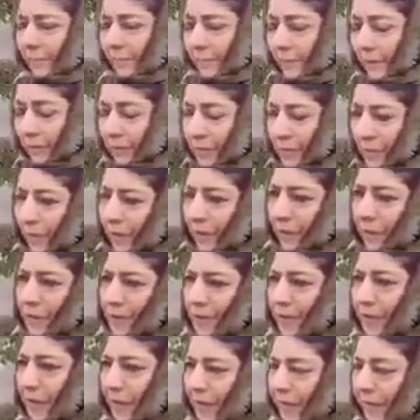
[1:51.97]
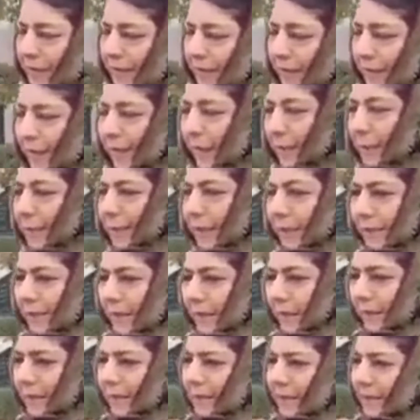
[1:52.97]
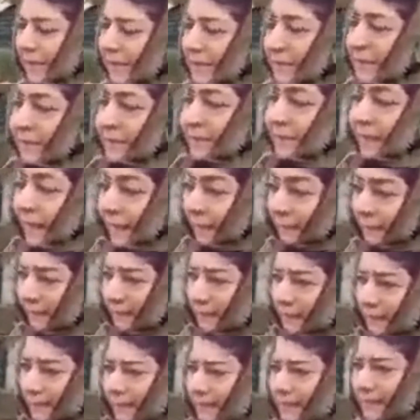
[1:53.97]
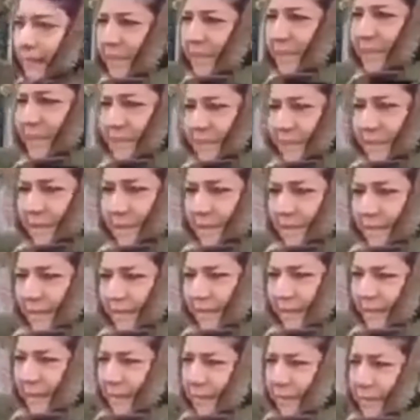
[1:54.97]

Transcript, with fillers: आप नौजवानों से डरते हैं आपकी ताकत से डरते हैं आपकी जिद से डरते हैं